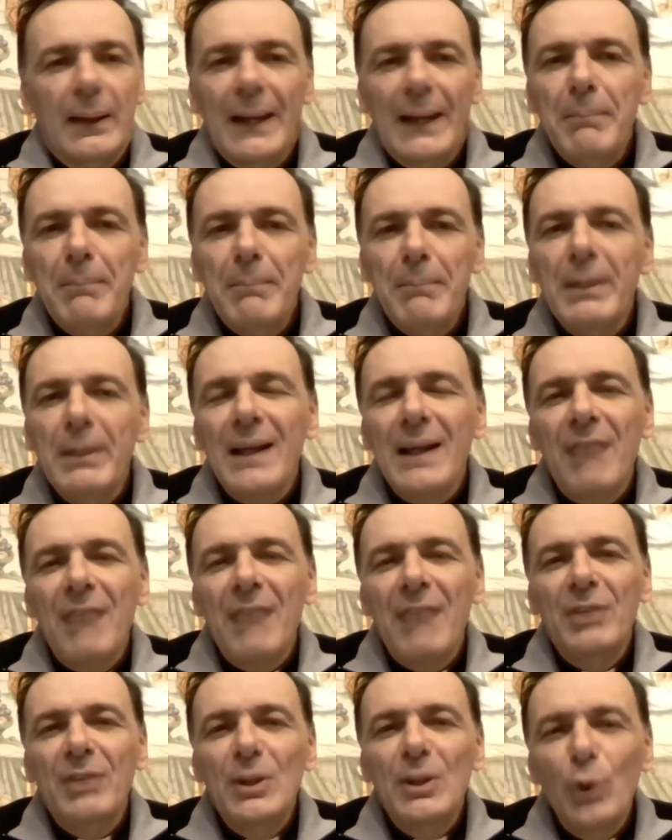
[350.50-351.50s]
è
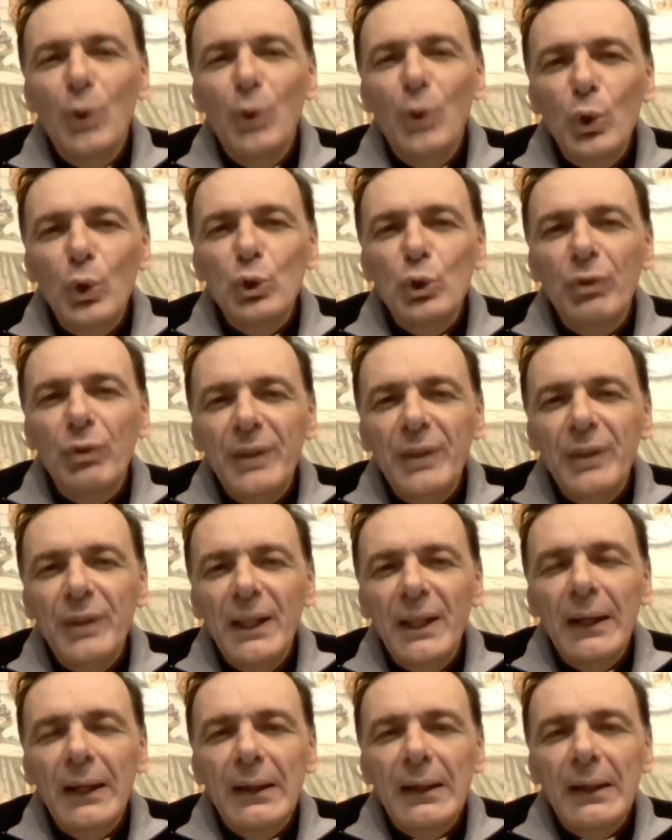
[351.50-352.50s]
meraviglioso
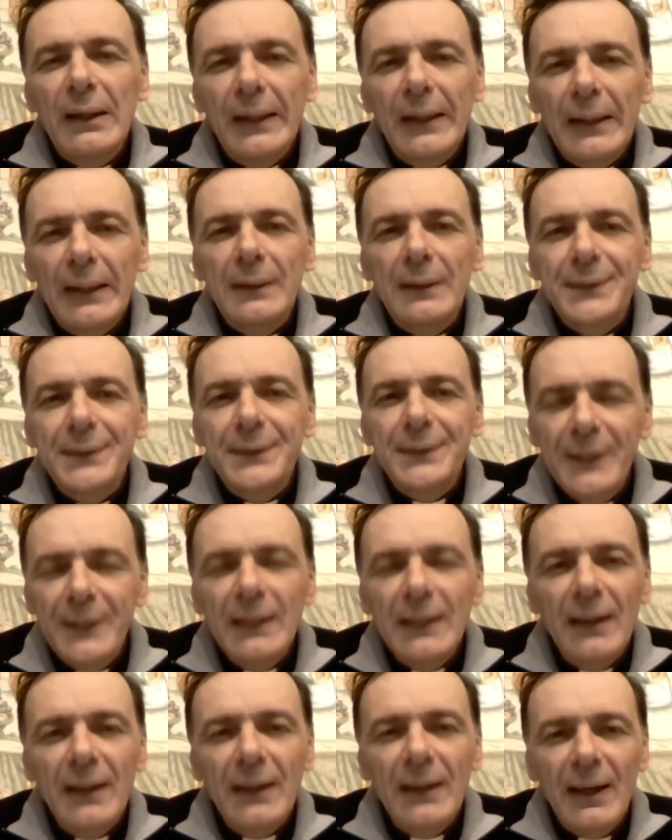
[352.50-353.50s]
vedere che
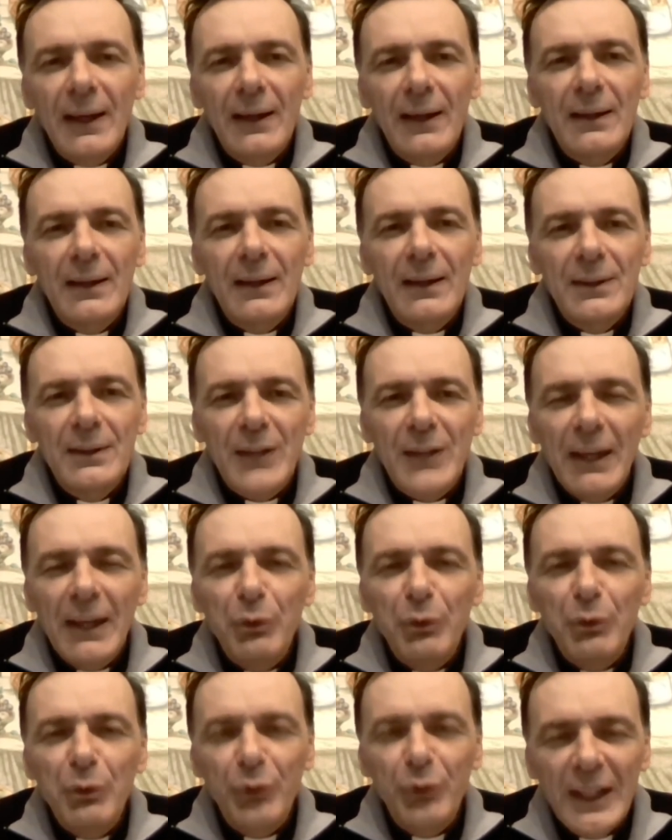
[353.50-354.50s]
sì, c'è
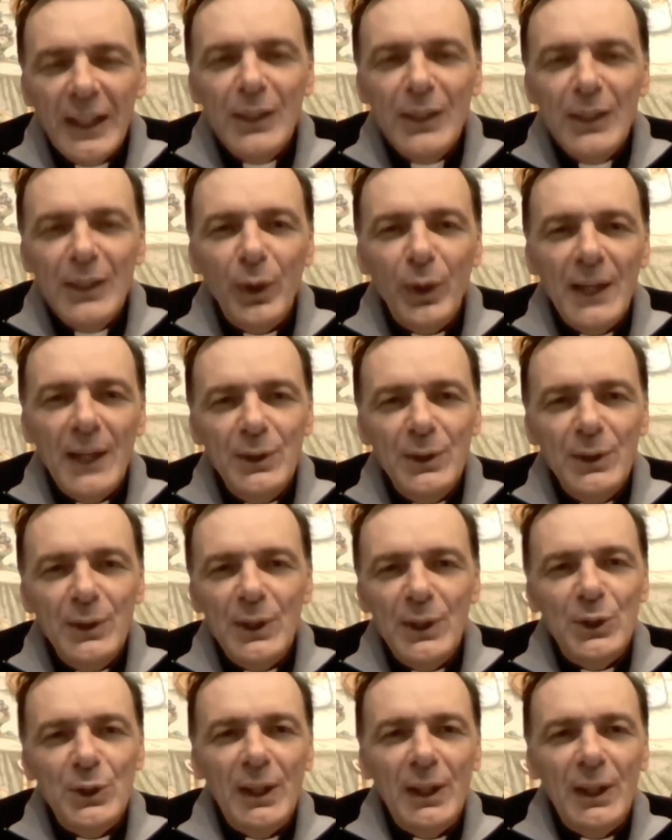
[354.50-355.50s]
il figlio che
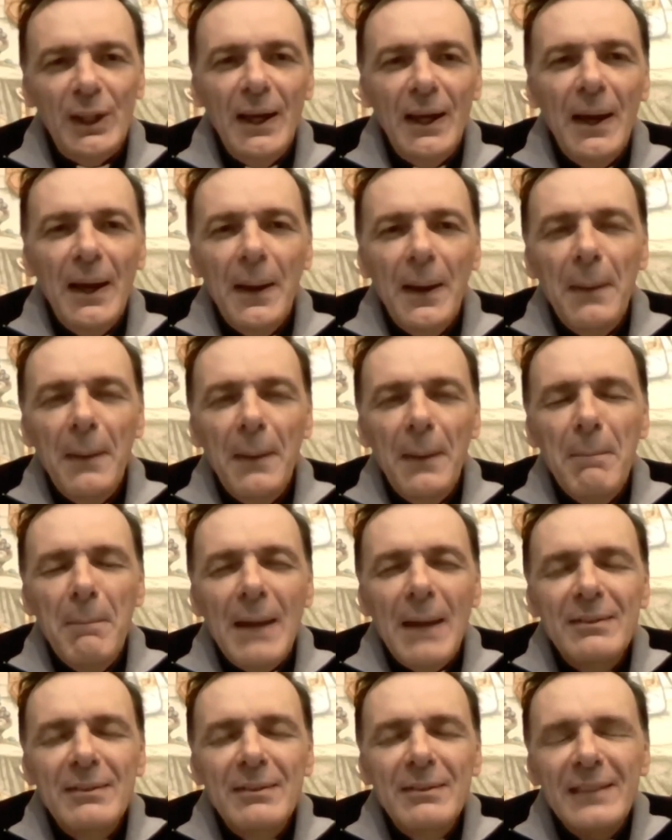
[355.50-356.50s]
agisce,
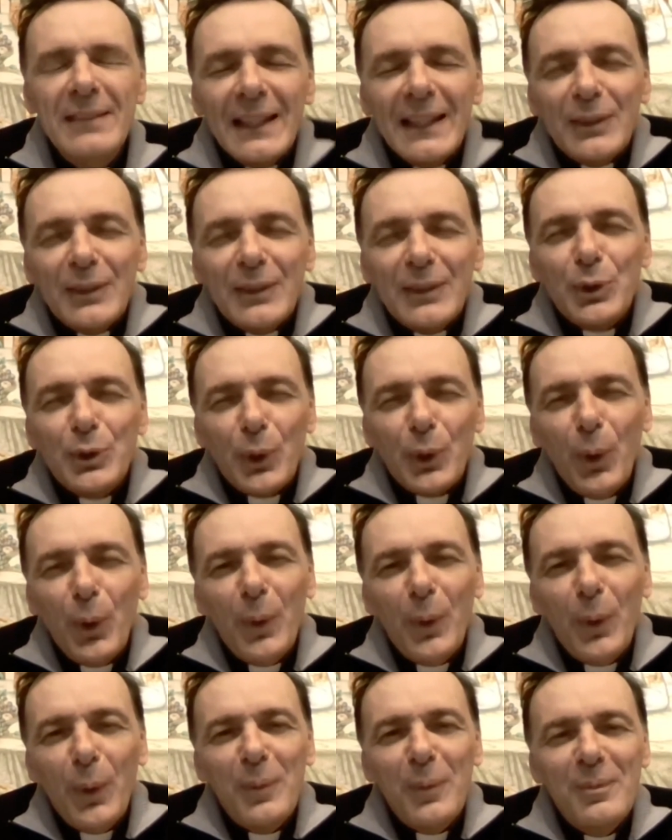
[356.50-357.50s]
ma
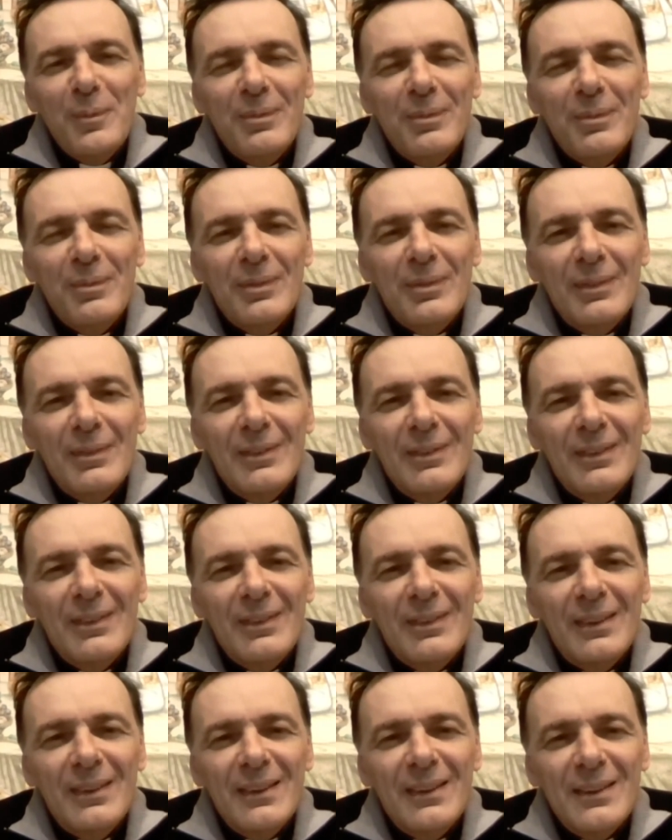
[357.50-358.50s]
dietro
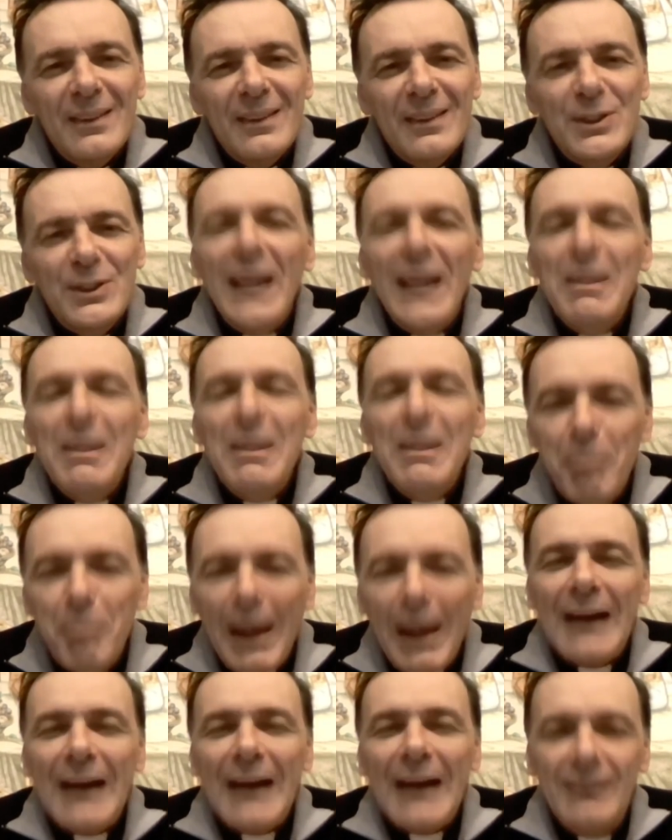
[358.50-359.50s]
c'è il
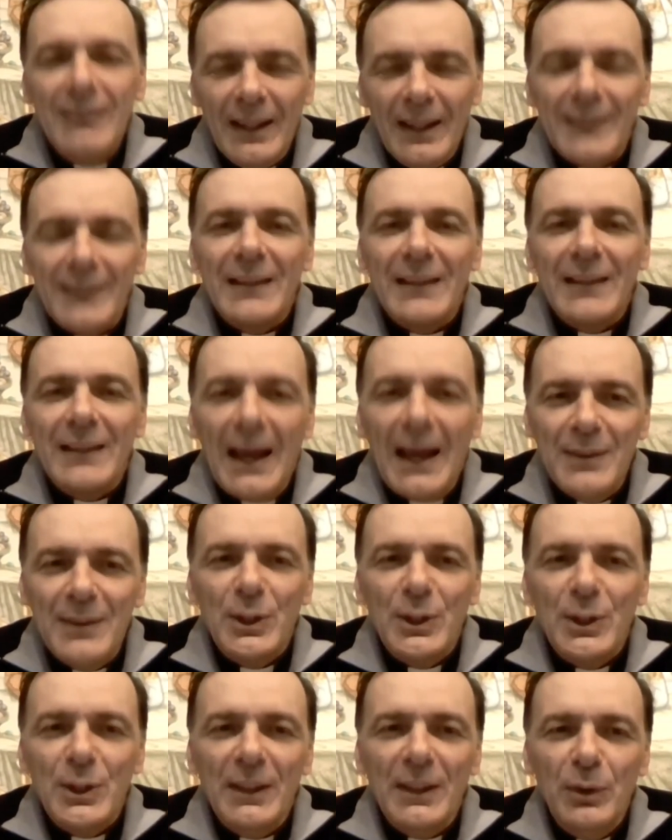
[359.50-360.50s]
padre che sta
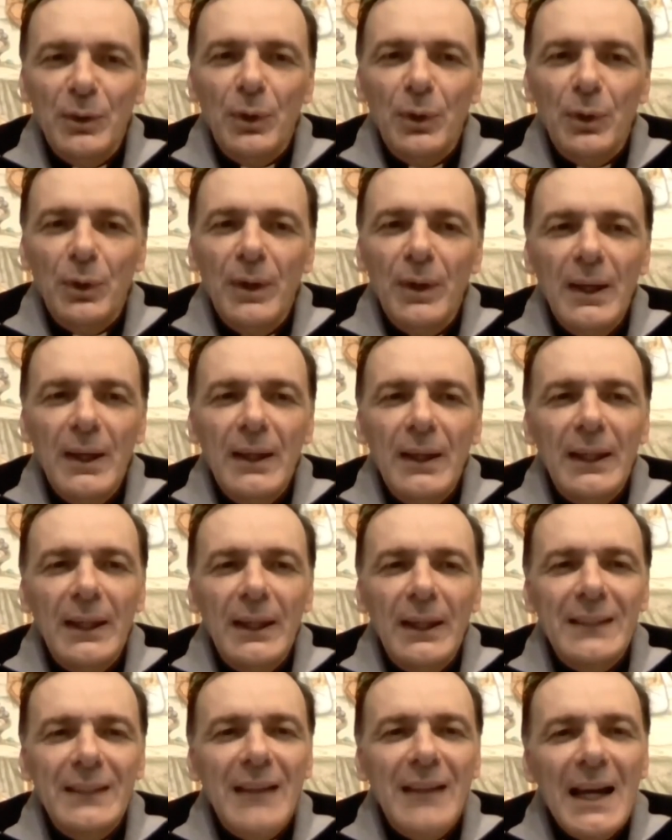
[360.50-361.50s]
agendo
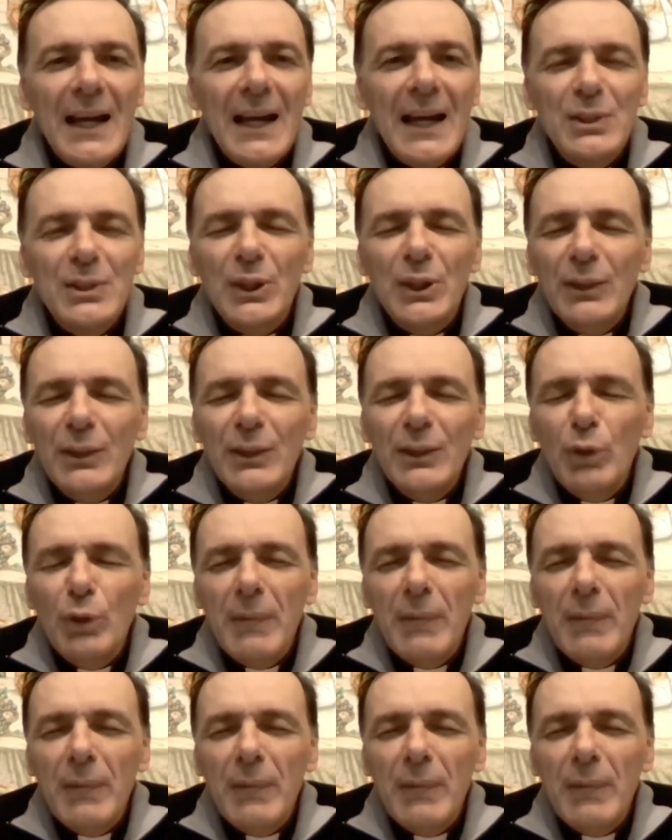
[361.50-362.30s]
e sta agendo in